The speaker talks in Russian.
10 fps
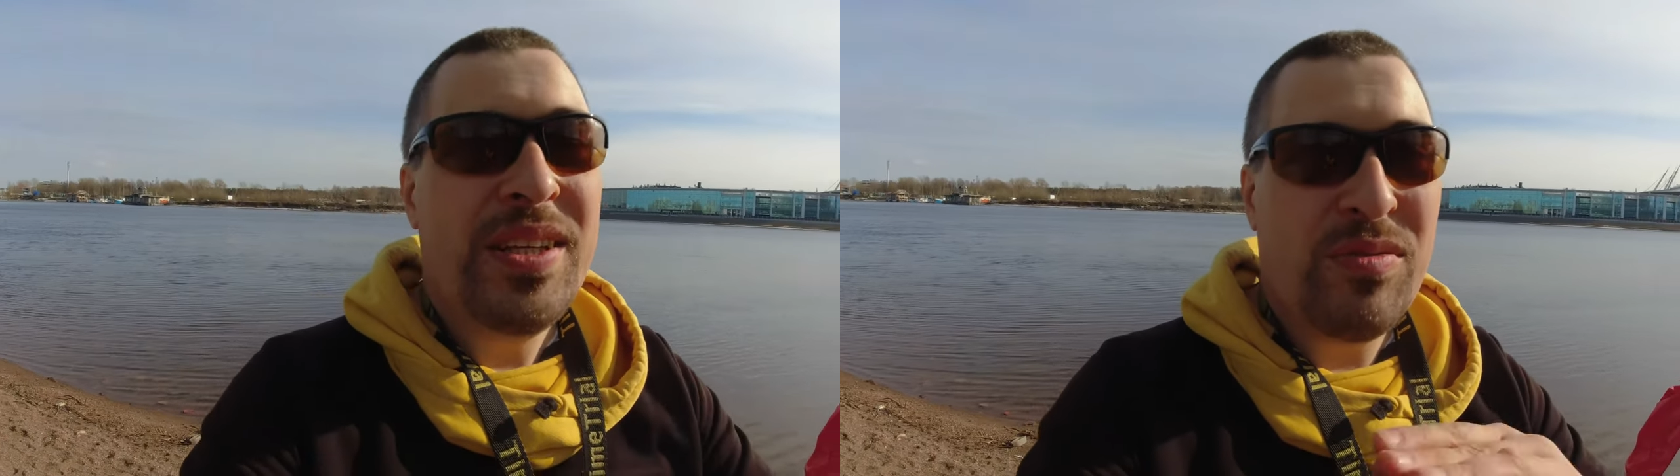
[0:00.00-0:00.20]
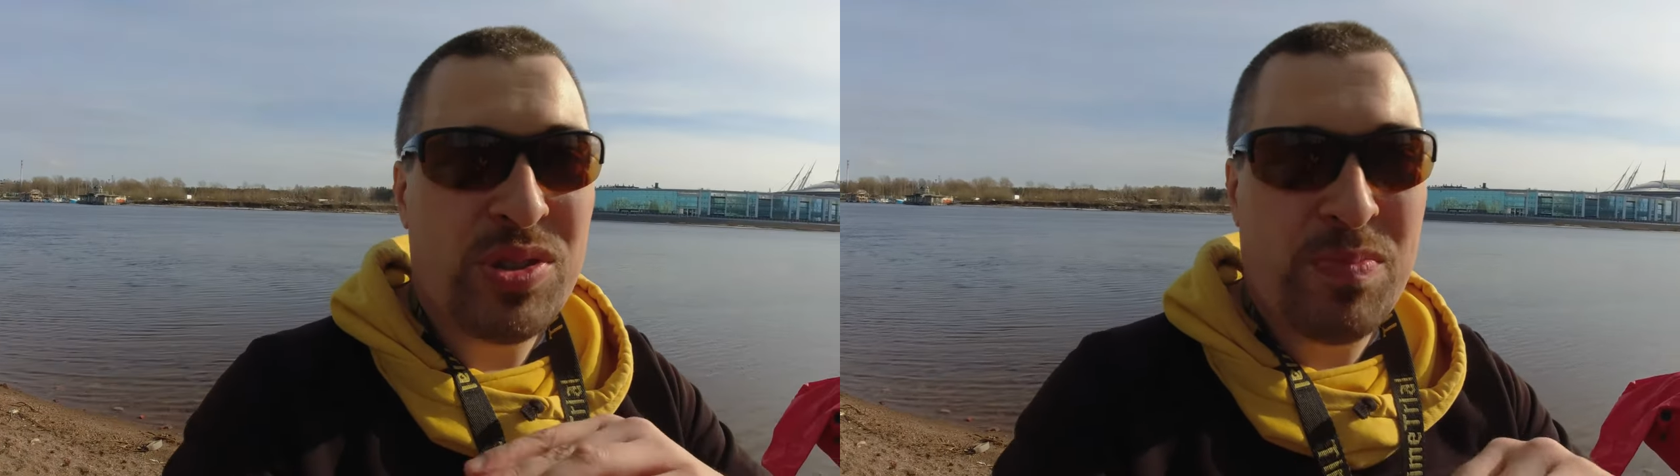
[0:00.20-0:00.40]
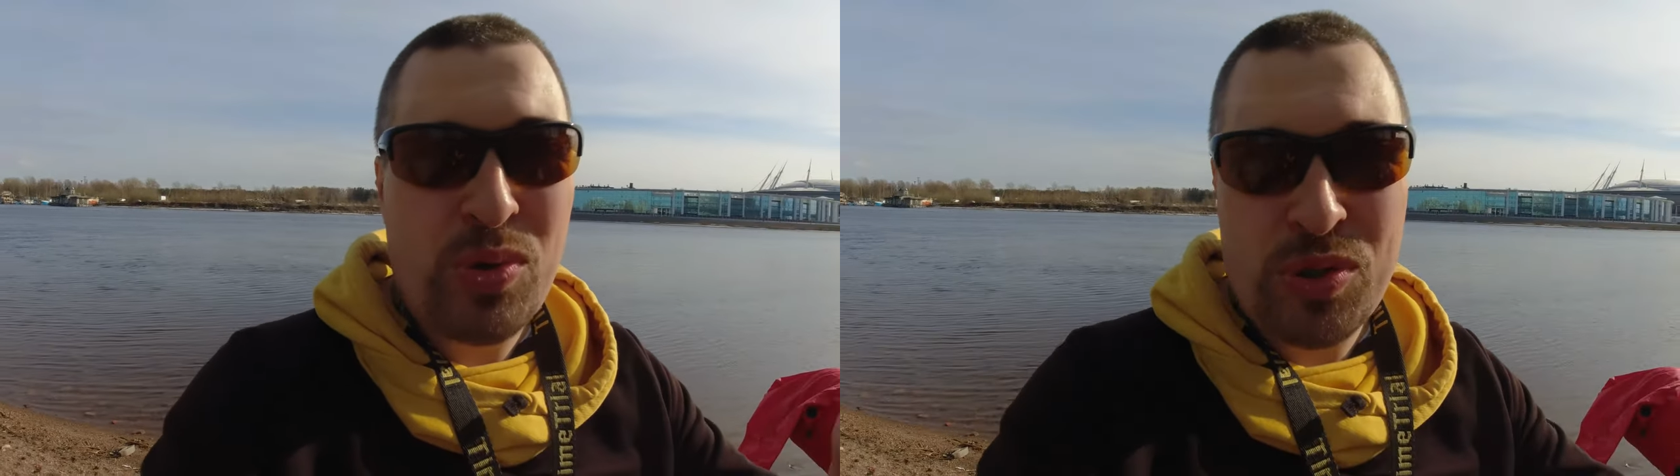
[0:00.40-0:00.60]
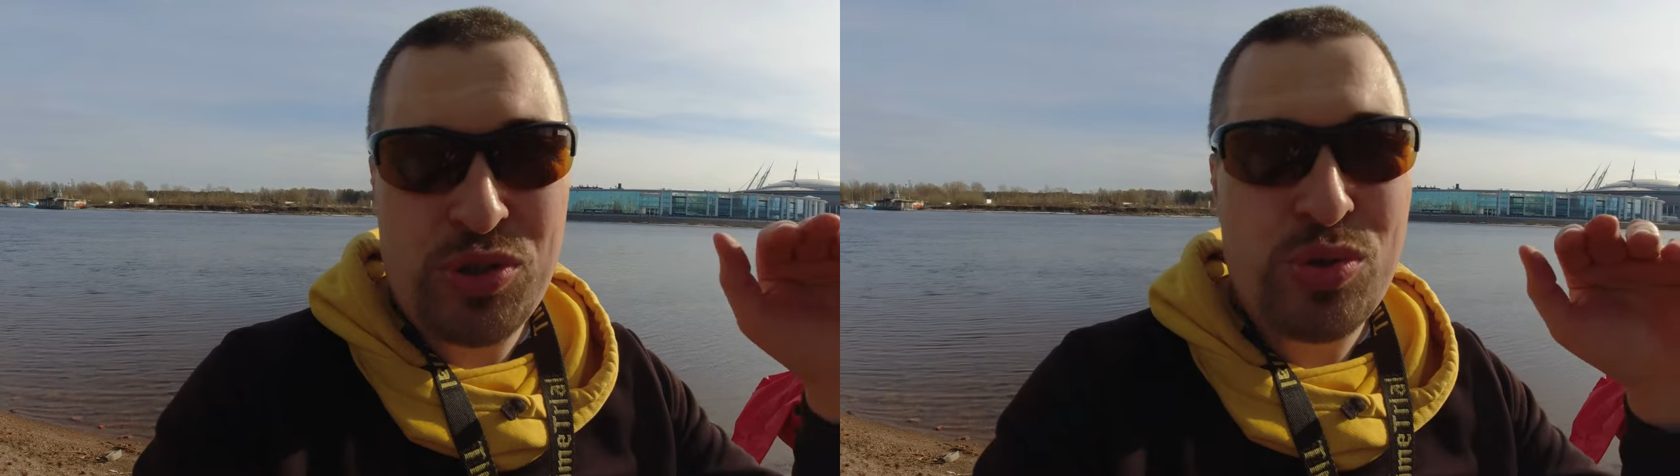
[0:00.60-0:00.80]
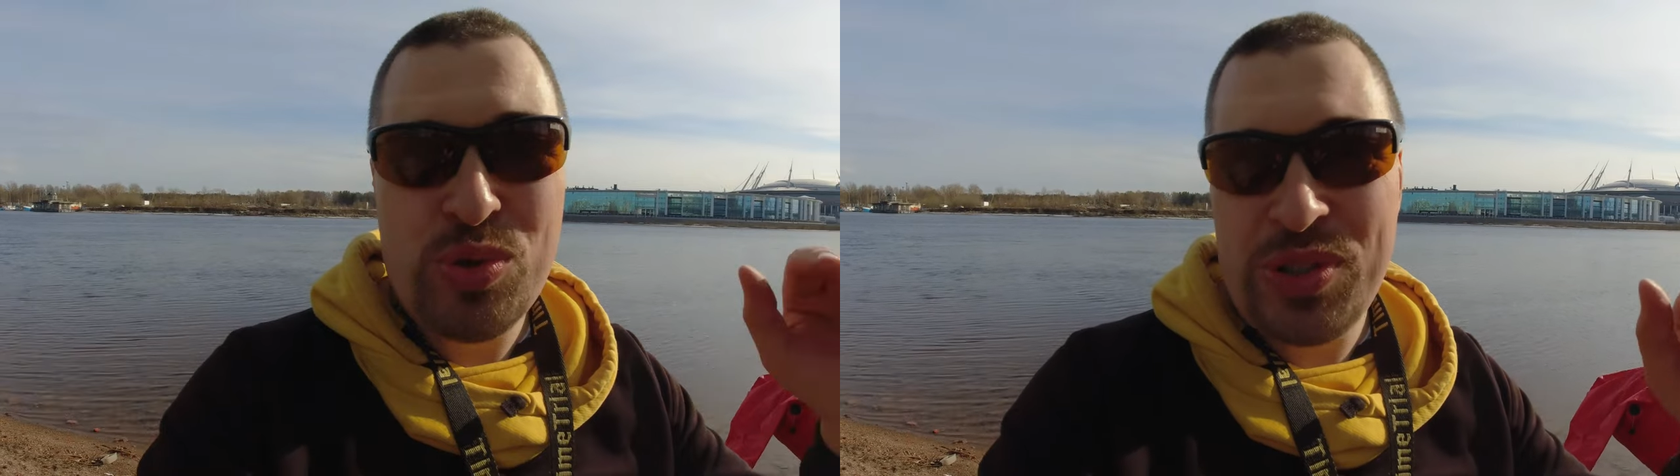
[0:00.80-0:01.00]
его
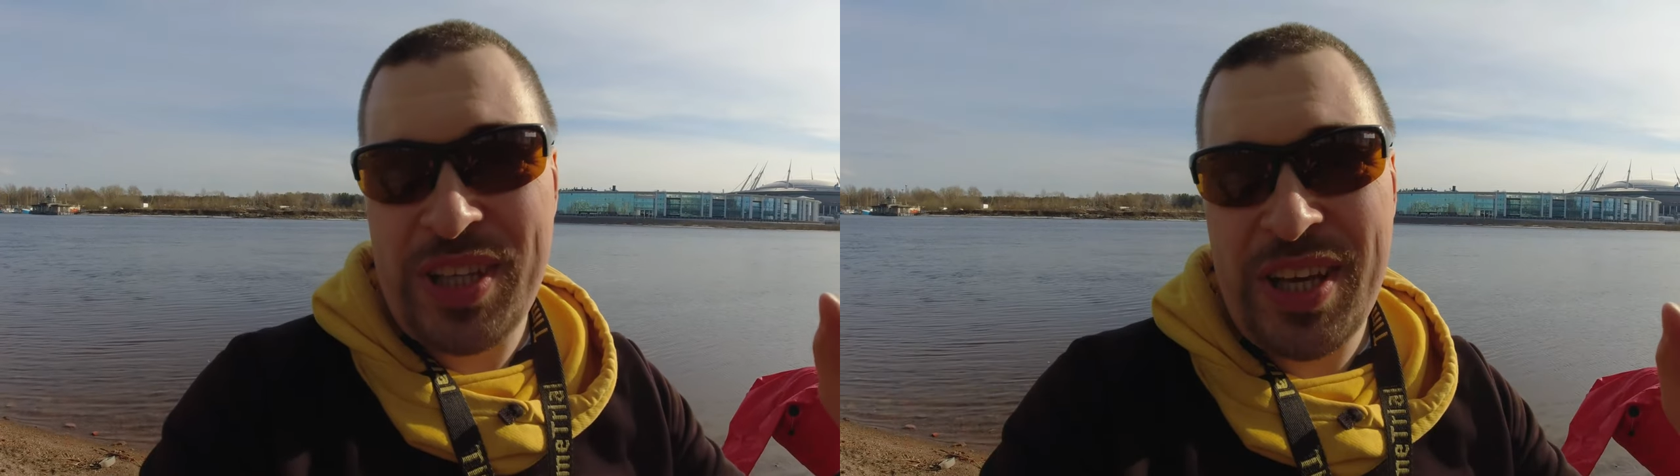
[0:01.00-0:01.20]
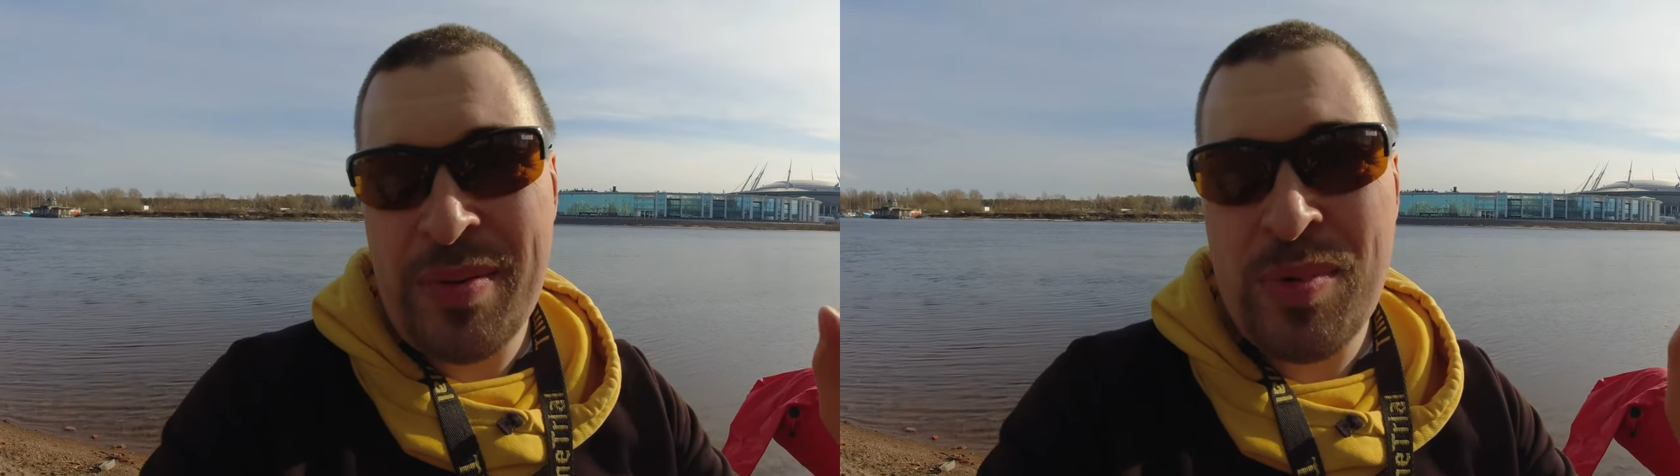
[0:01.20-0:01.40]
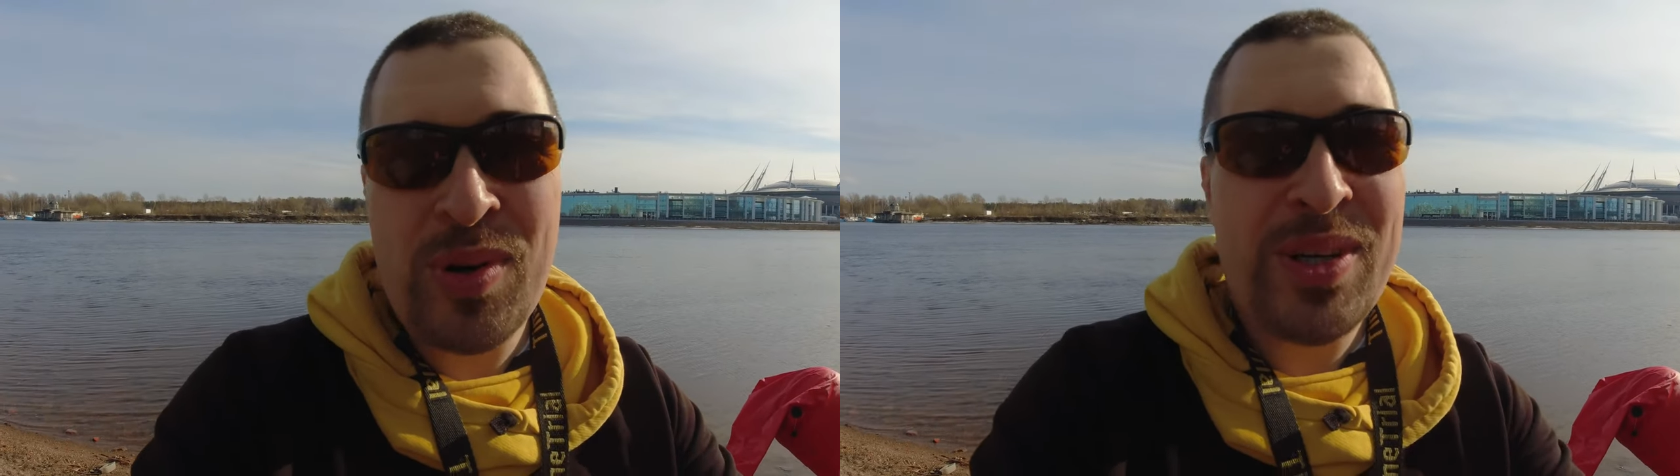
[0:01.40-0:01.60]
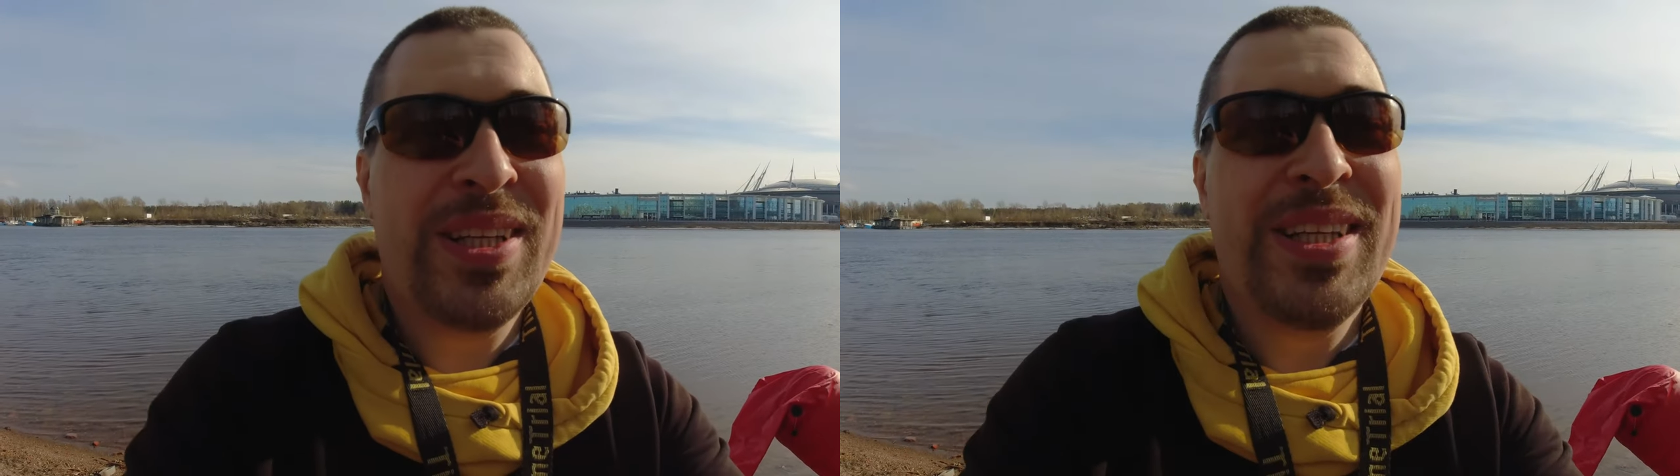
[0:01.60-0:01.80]
сборочную схему.